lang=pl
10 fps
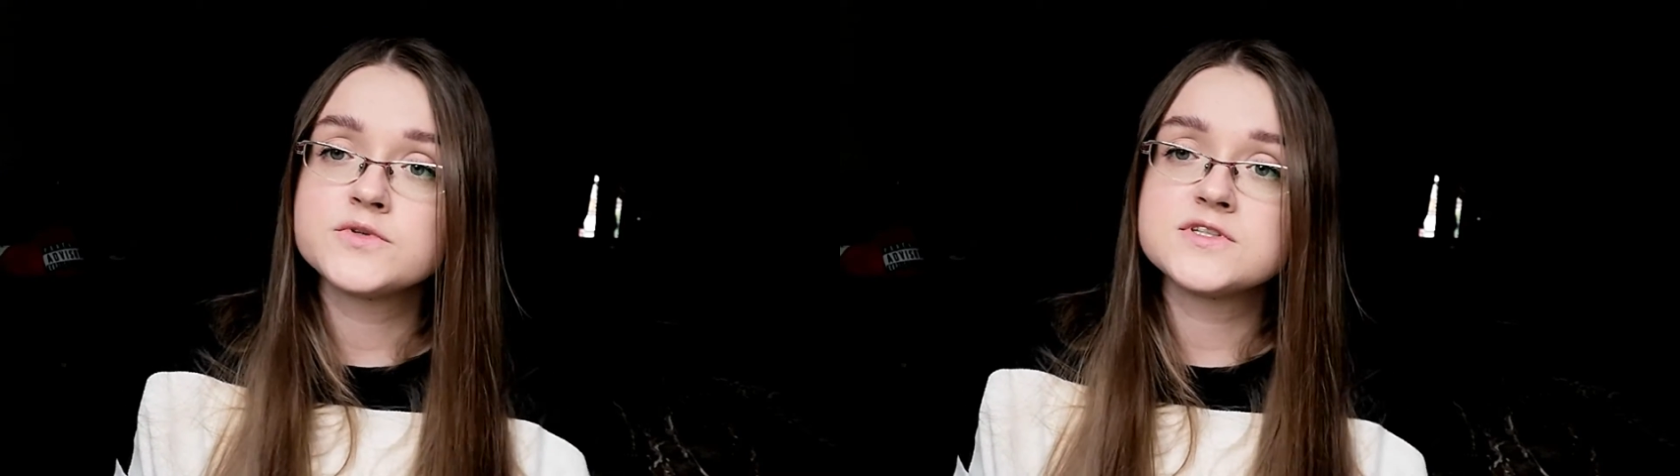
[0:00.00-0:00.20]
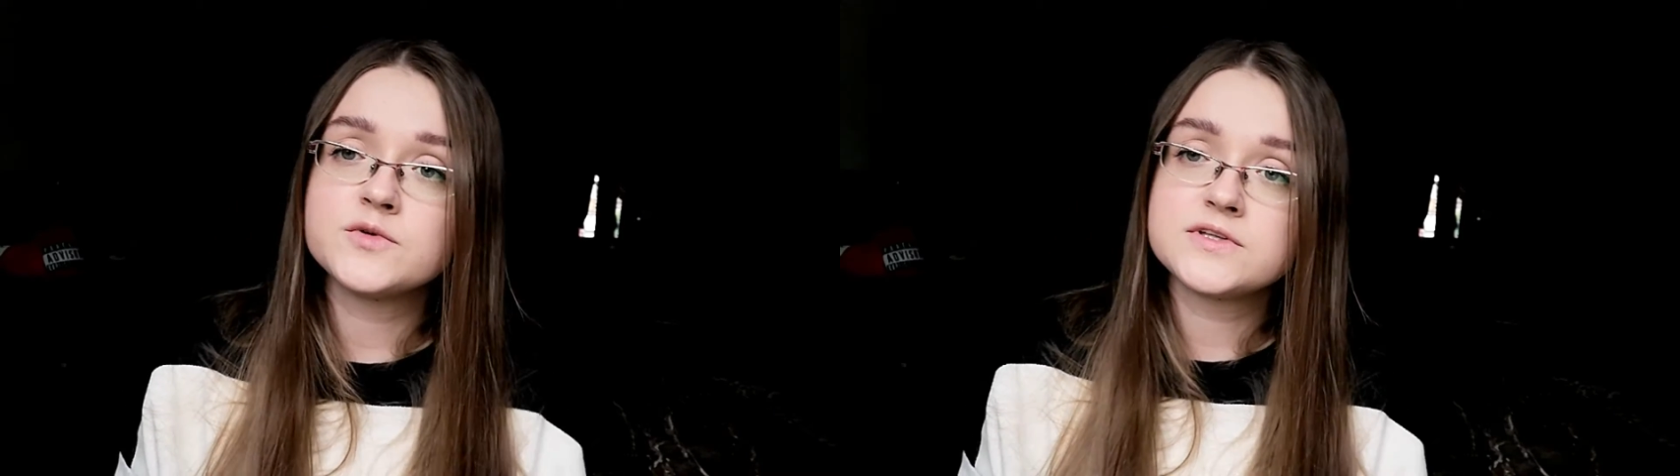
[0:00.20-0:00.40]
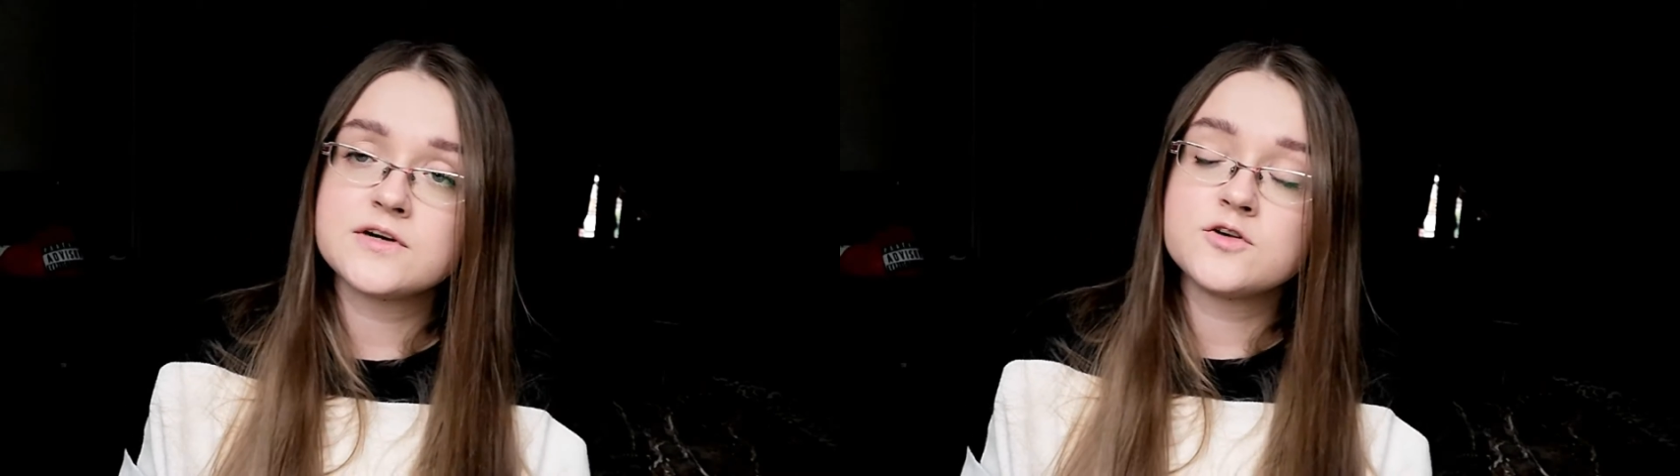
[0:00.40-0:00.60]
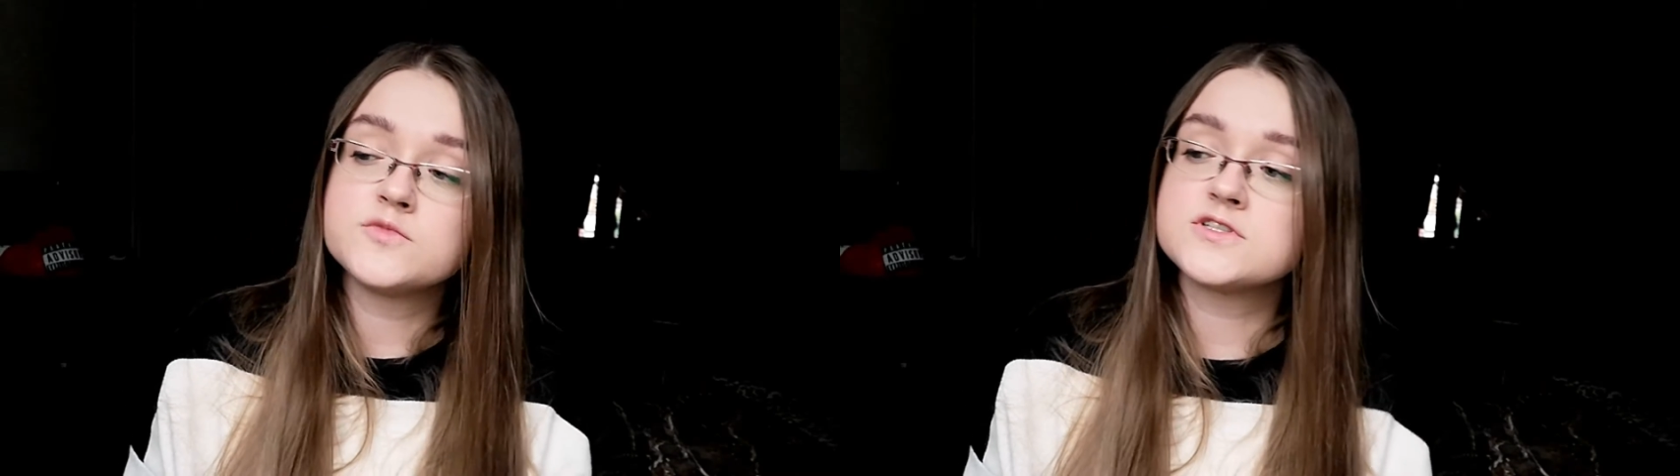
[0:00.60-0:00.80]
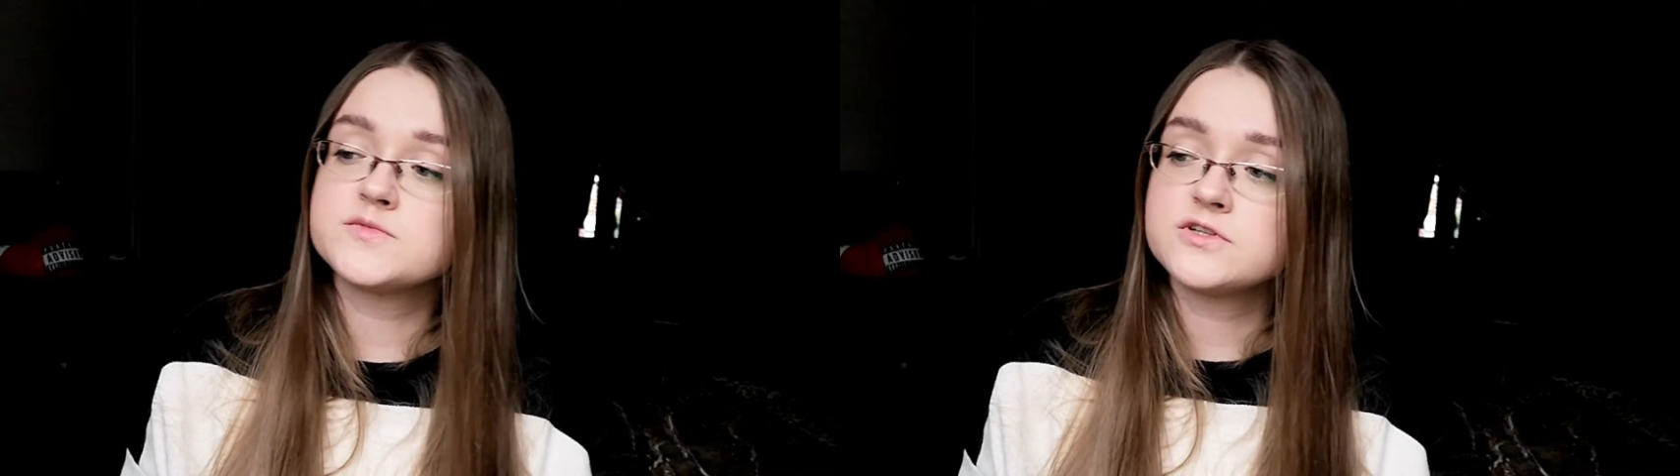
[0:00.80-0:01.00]
poza
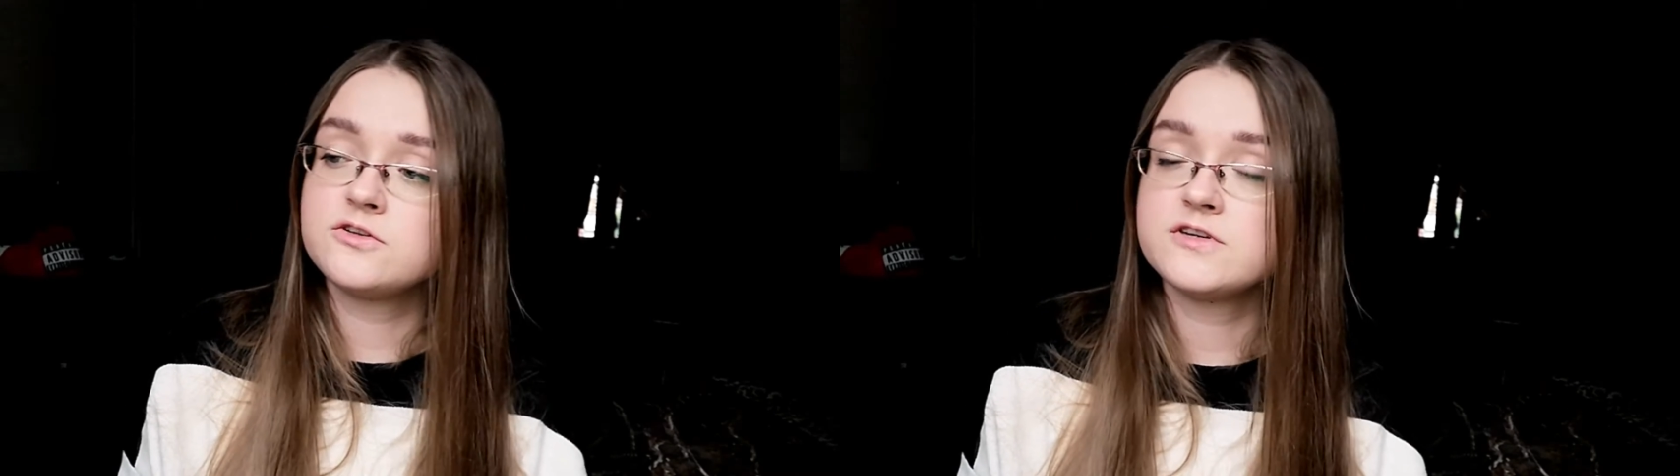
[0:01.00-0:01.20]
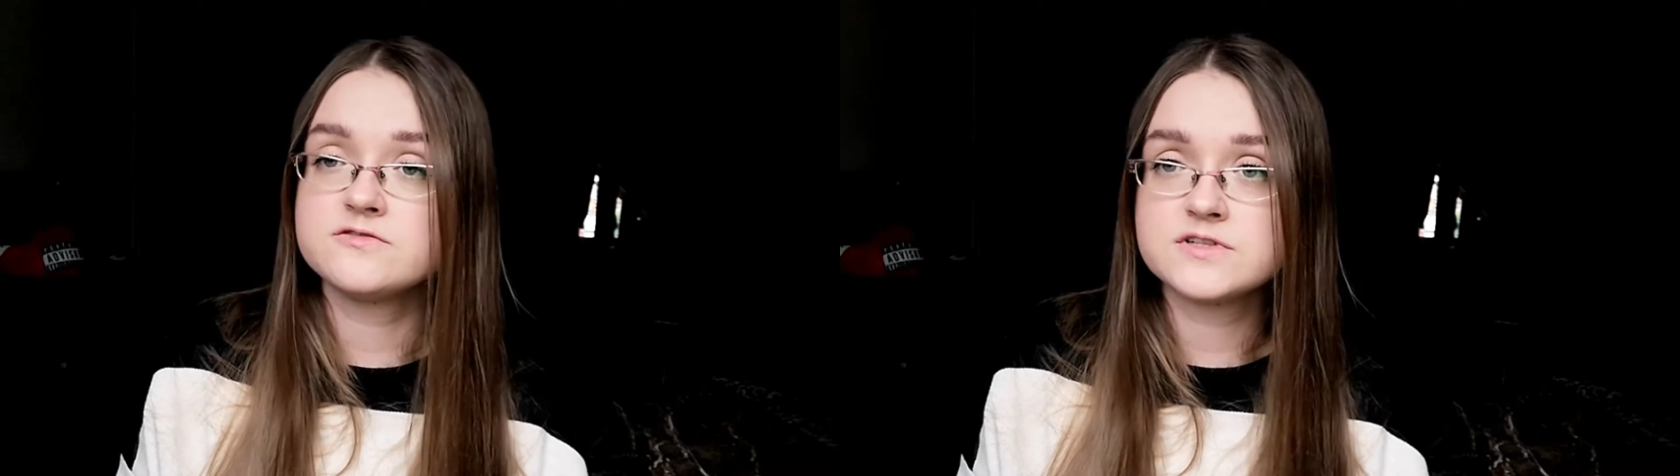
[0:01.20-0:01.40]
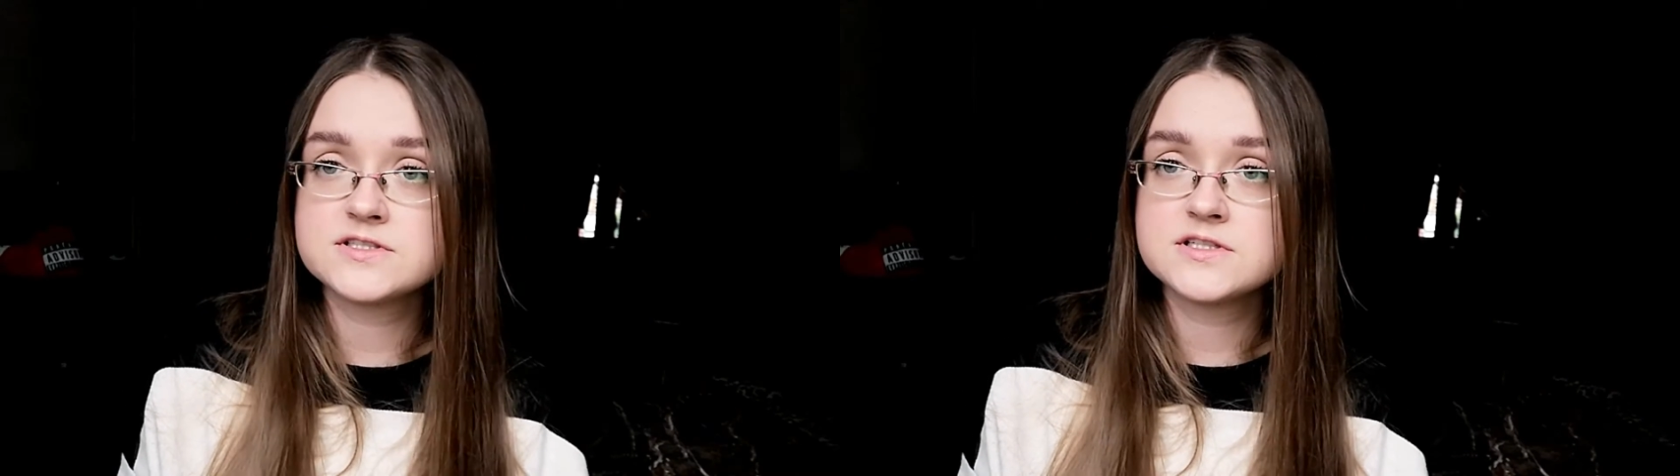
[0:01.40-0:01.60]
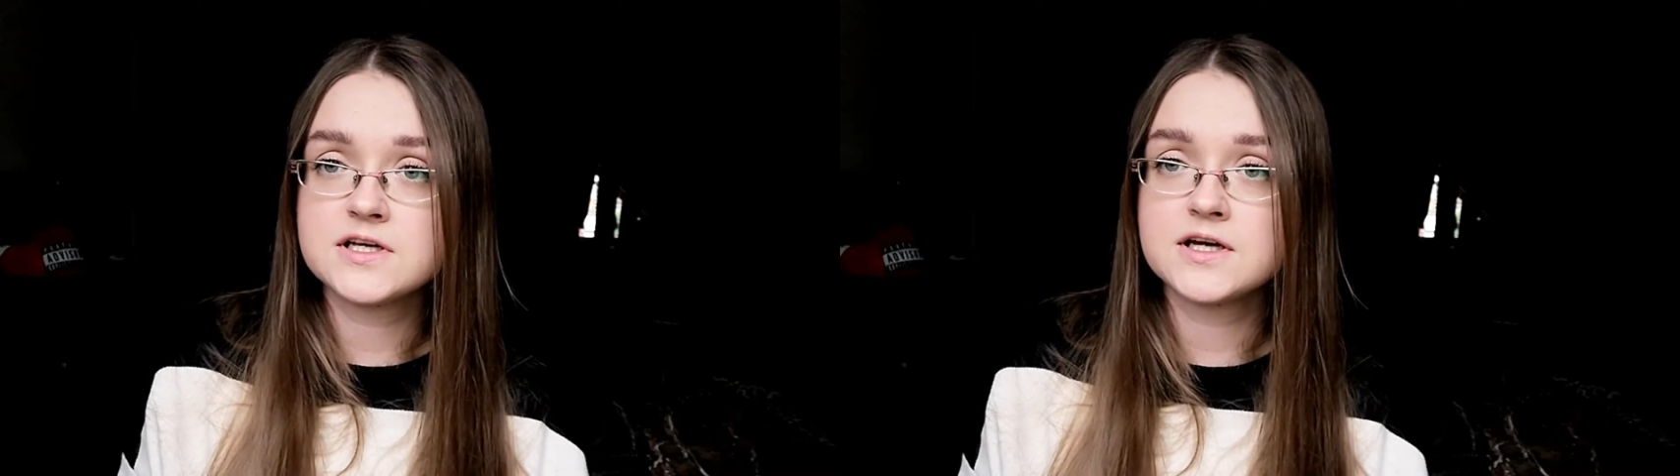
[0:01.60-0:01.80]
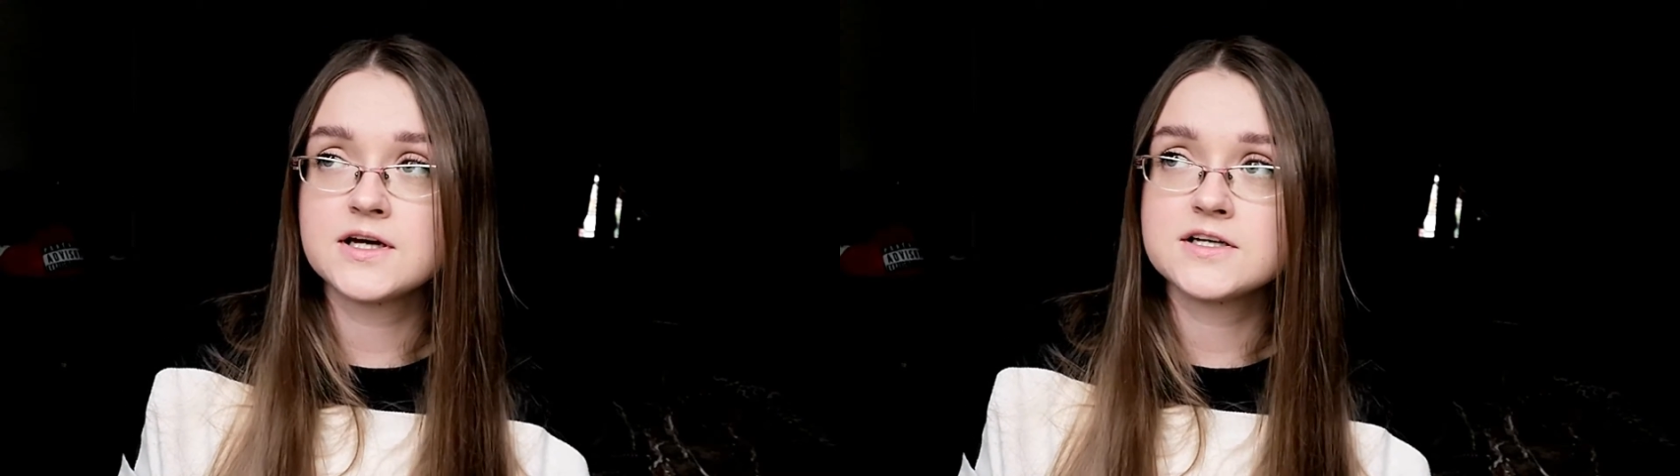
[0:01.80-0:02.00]
motanką można przygotować
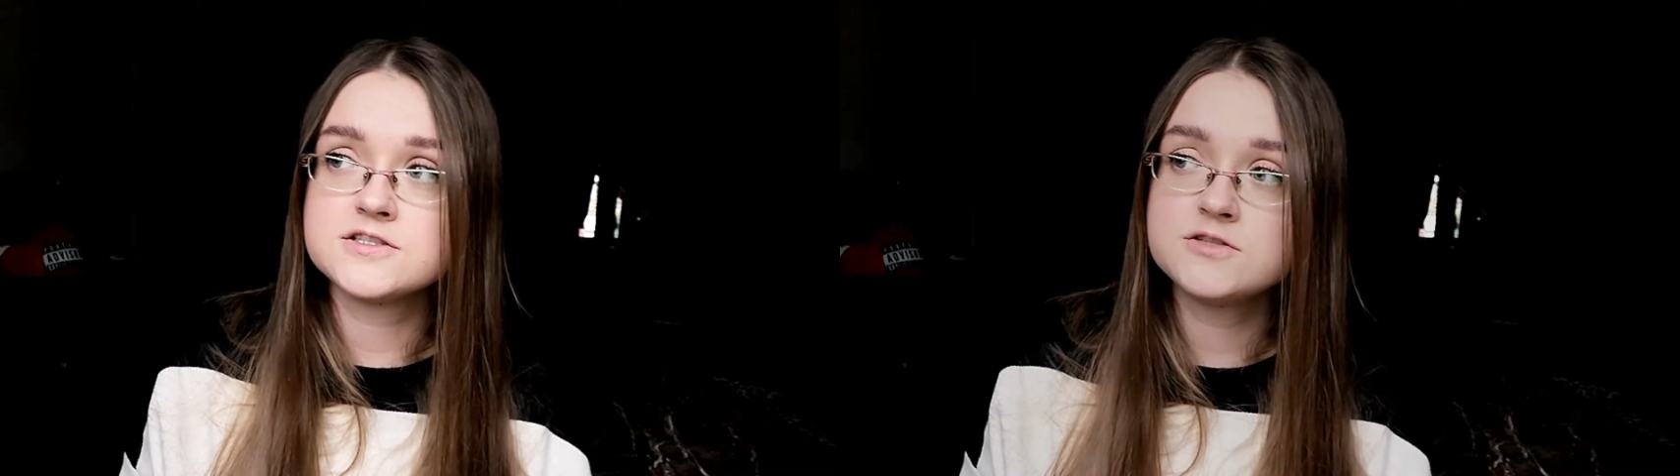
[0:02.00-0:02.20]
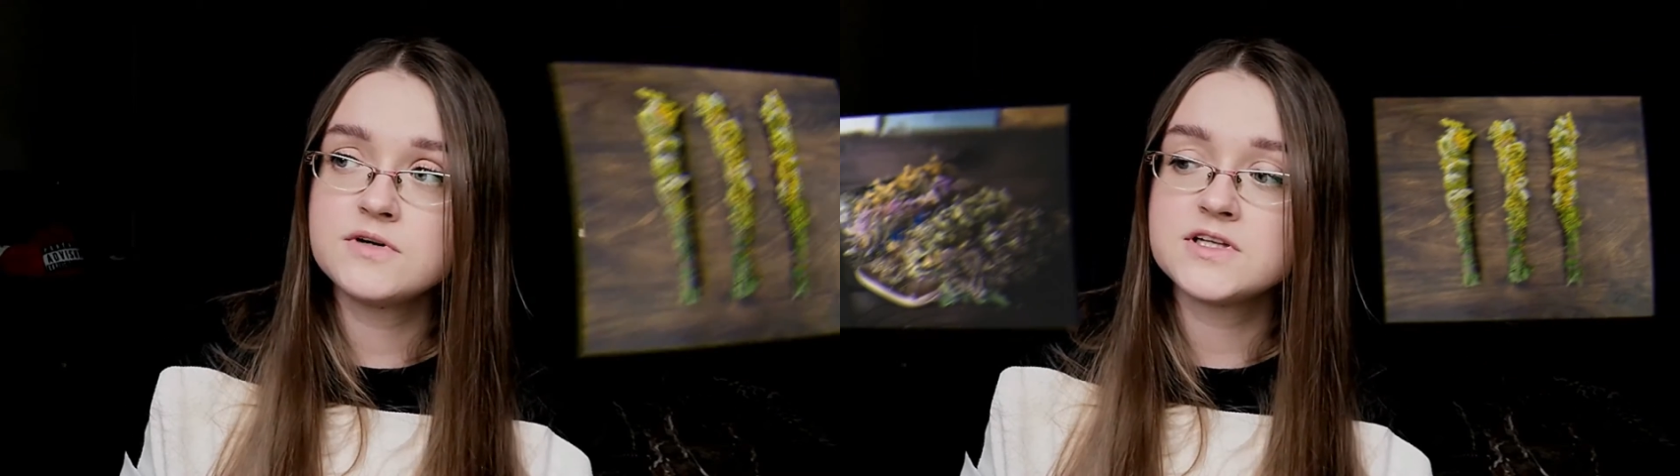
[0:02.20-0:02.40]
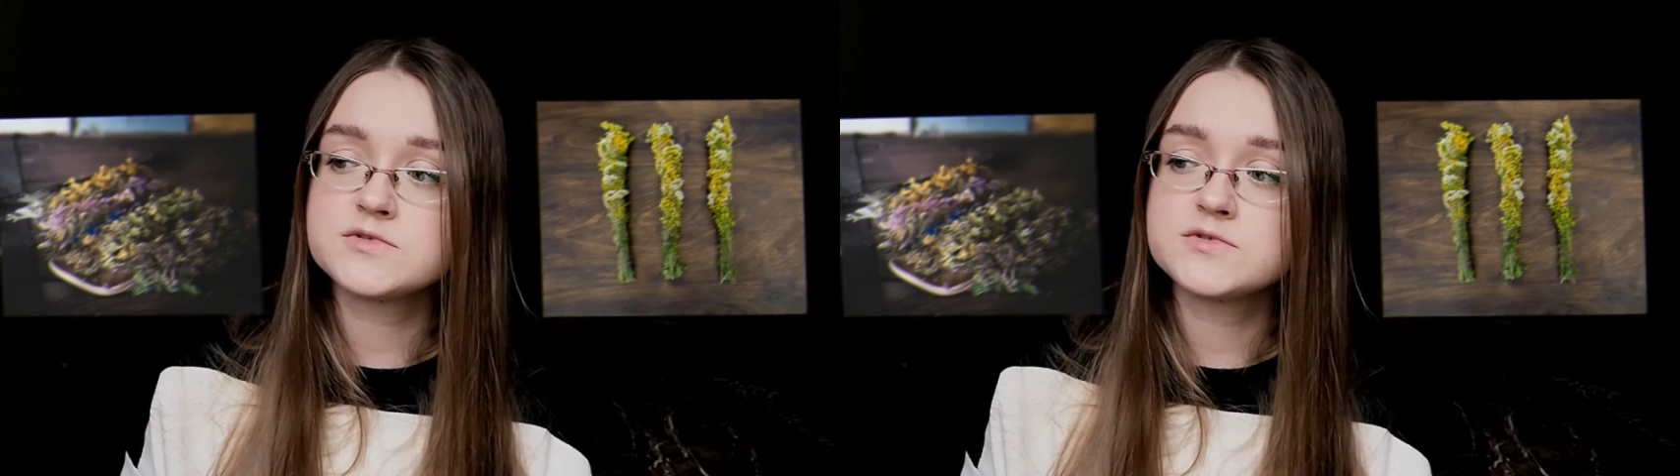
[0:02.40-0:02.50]
własne kadzidła,